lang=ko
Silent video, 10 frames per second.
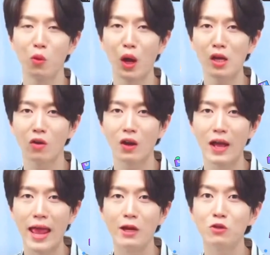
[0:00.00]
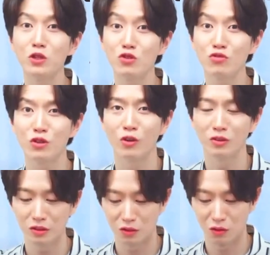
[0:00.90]
활력과 에너지 충전
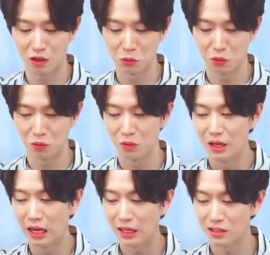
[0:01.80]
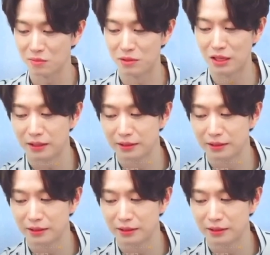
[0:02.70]
들어가 보도록 하겠습니다.